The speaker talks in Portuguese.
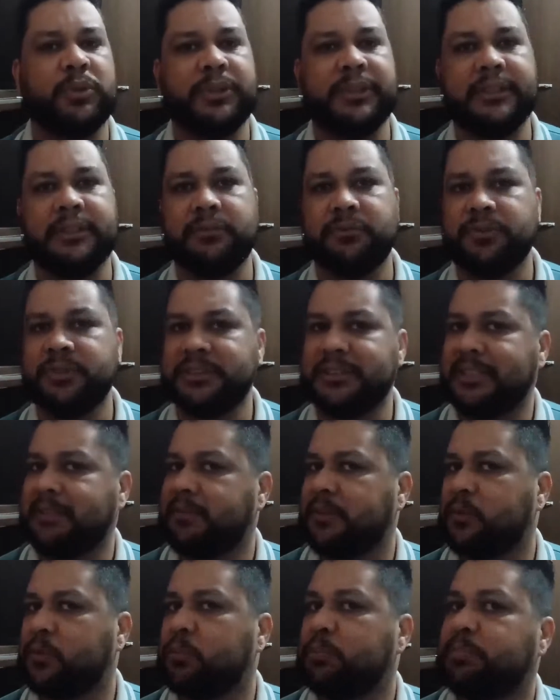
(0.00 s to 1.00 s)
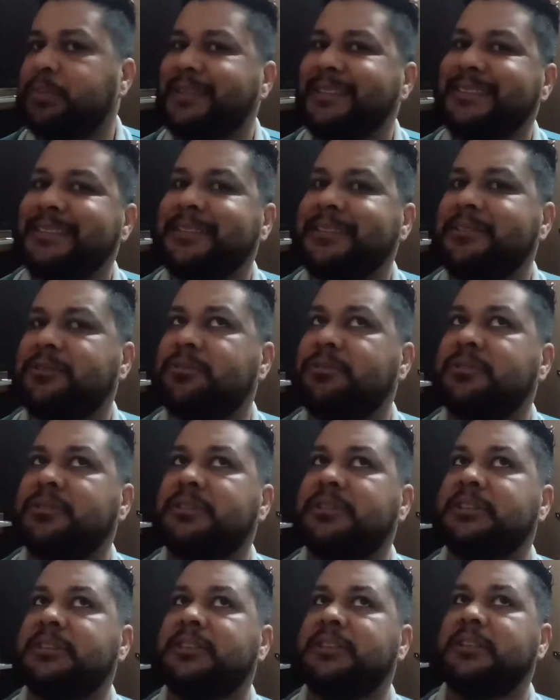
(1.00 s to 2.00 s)
porém não estava acompanhando,
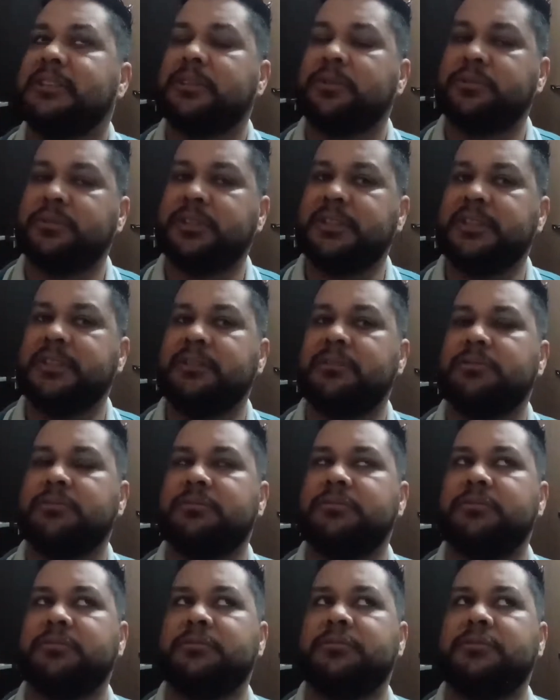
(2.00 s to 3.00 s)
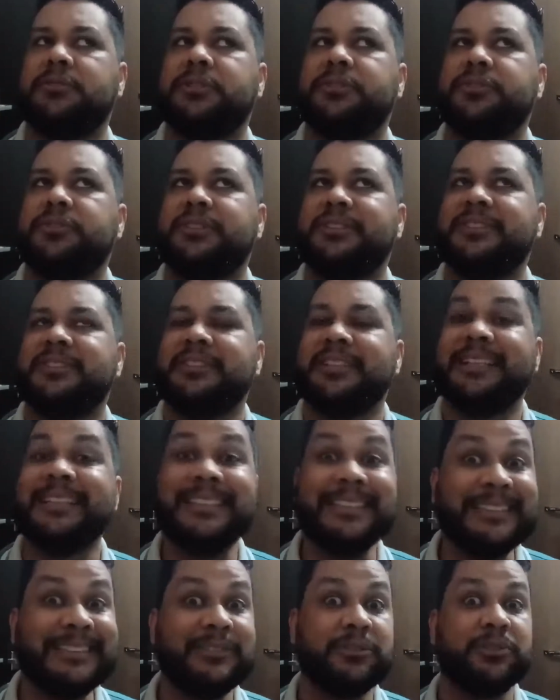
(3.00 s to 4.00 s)
que eu tenho, eu já tinha
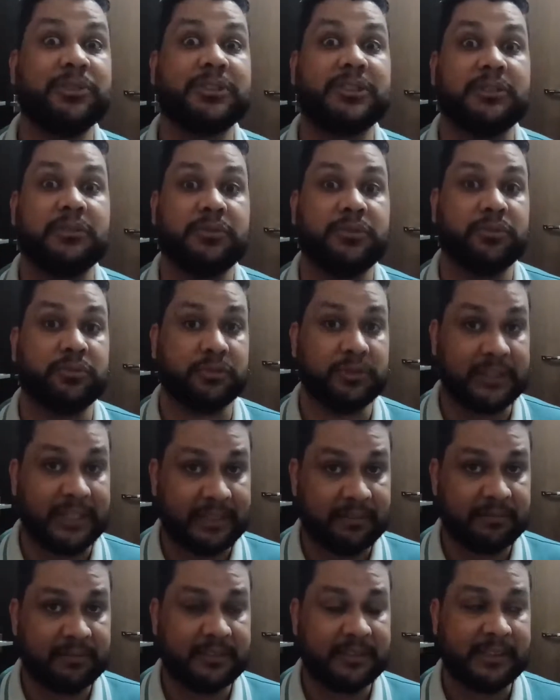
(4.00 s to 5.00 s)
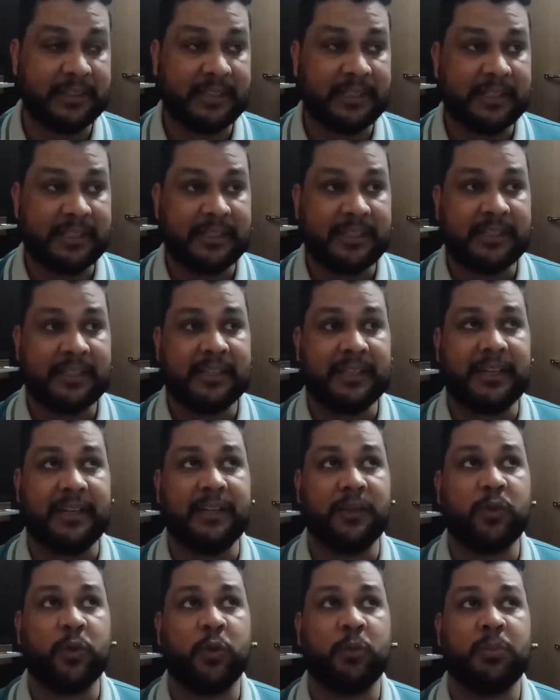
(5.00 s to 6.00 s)
anos que eu não estudava.
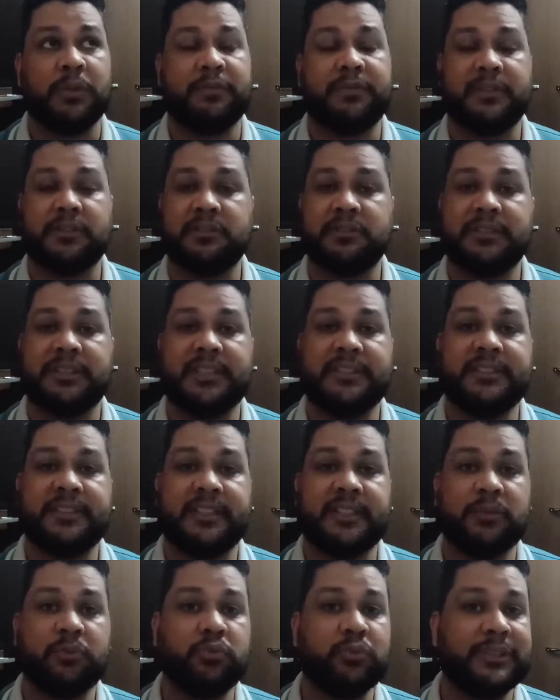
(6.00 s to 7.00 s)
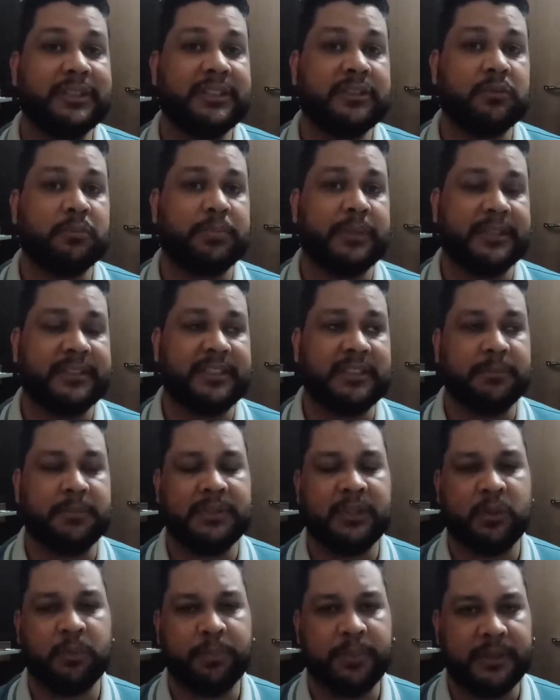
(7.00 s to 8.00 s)
Aí como a faculdade era um ano para
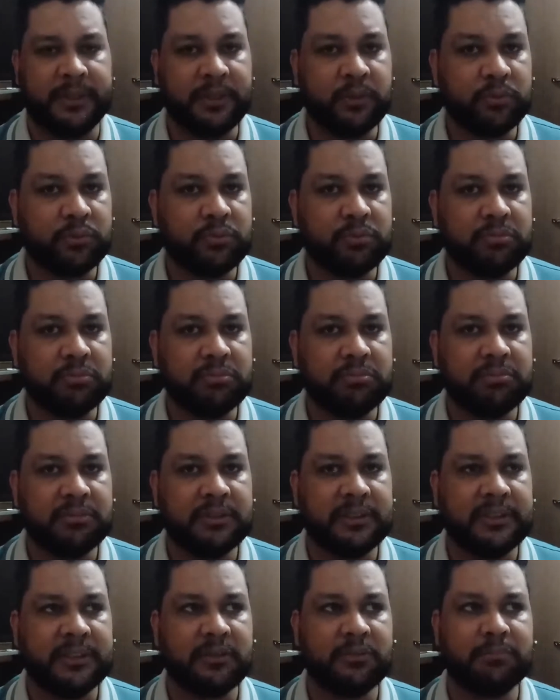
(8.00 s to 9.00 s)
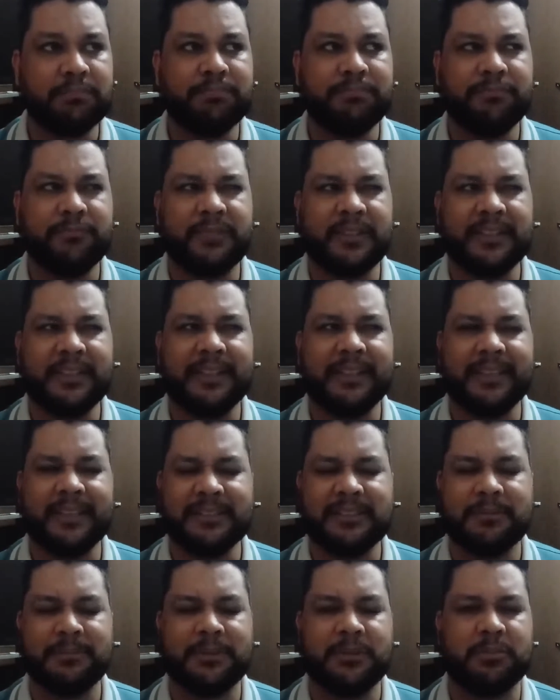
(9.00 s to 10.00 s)
terminar o período, eu falei, quer
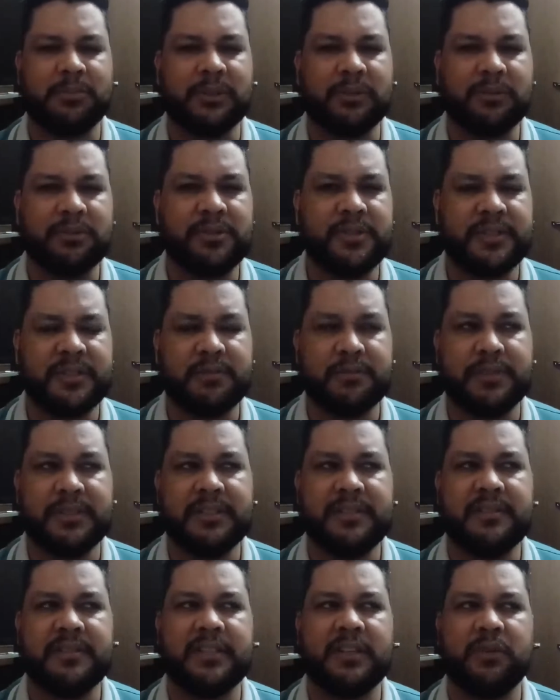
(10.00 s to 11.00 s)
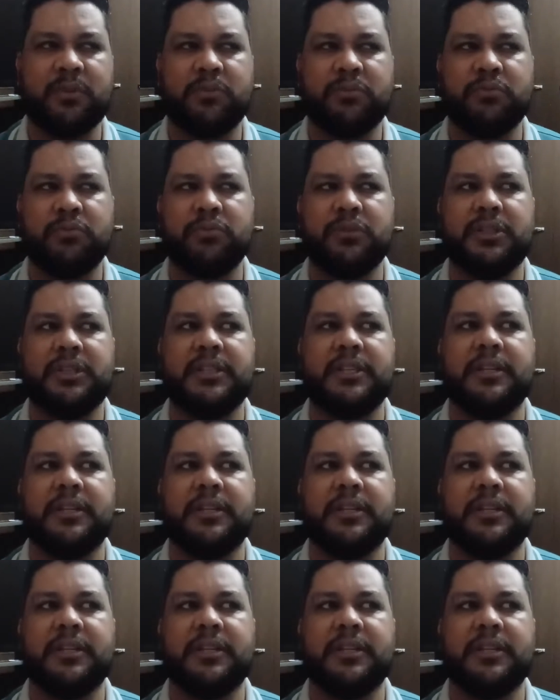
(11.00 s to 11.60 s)
saber de uma coisa? Eu vou iniciar o,